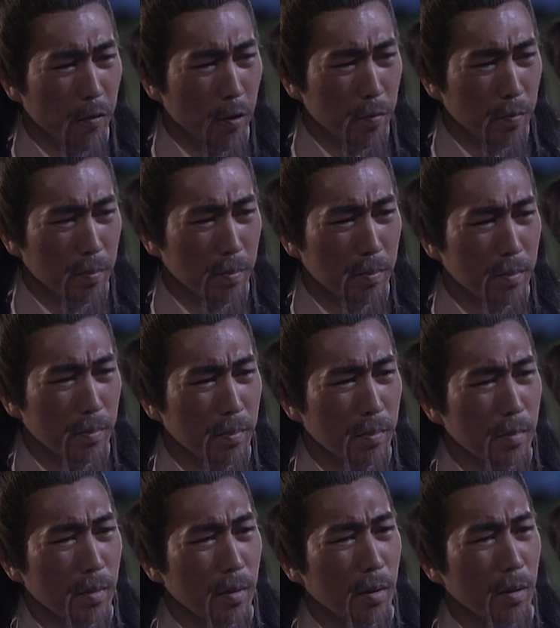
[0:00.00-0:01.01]
Phong à,
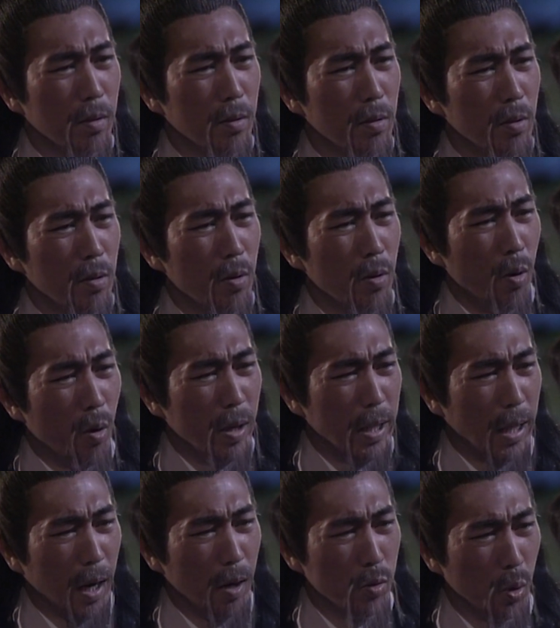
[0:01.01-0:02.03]

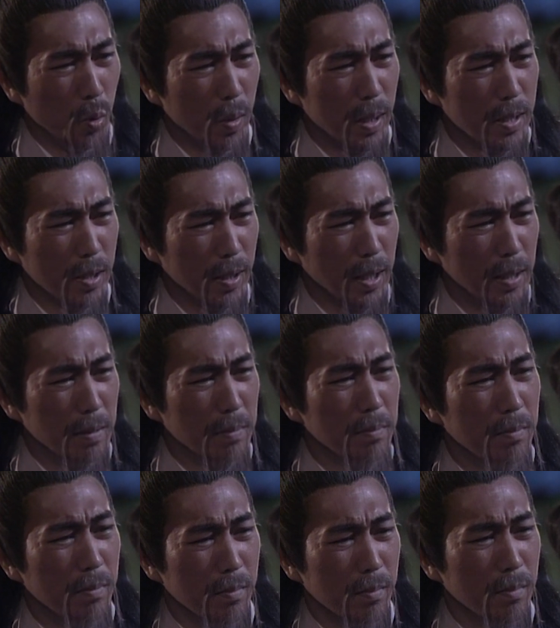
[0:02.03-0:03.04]
điều mà chúng ta cần
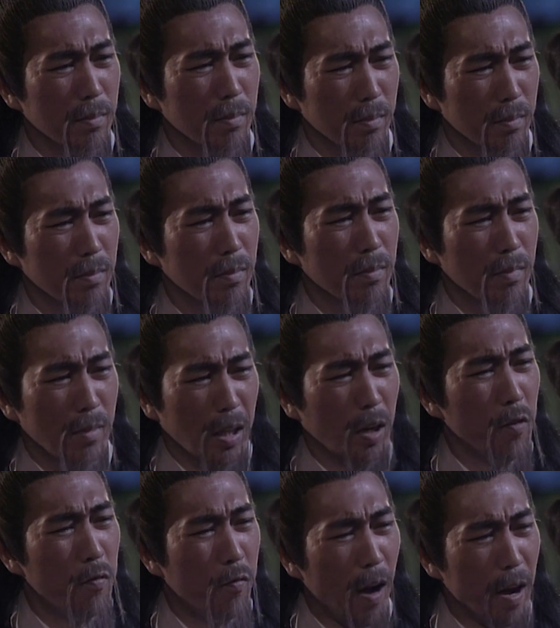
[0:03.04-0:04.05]
làm
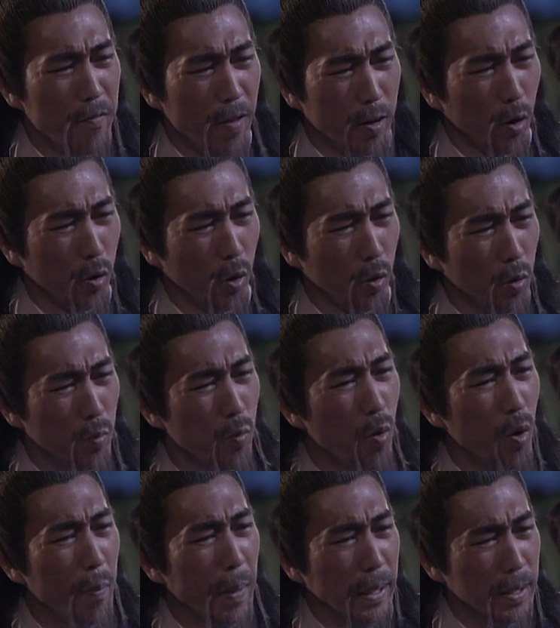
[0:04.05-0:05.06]
là giúp cho Tử Bình
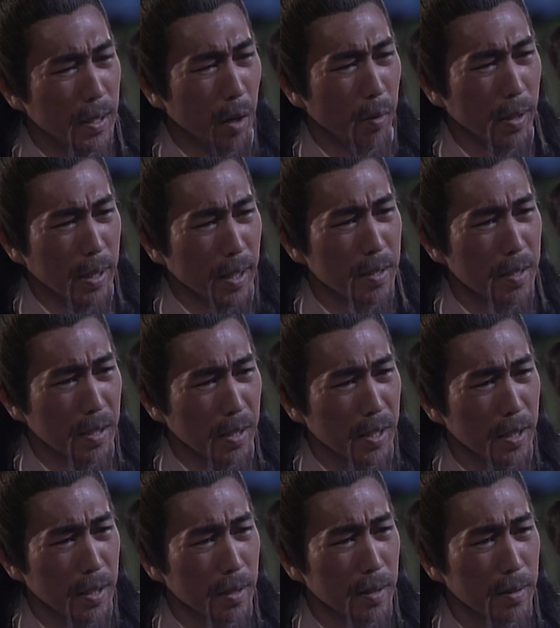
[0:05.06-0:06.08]
sống vui vẻ những
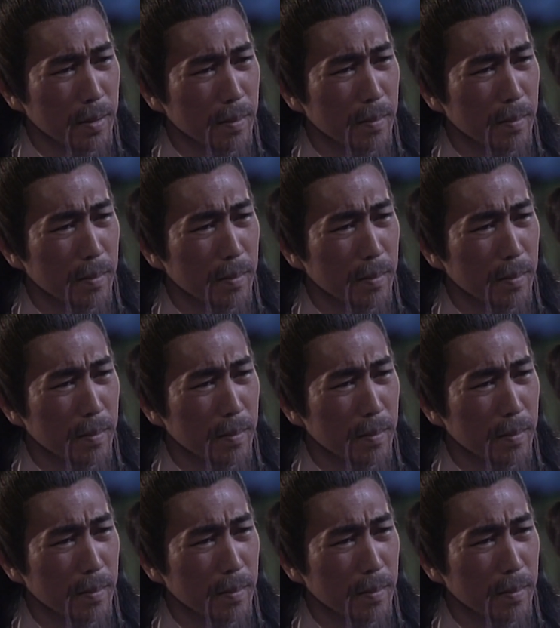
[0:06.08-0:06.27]
ngày còn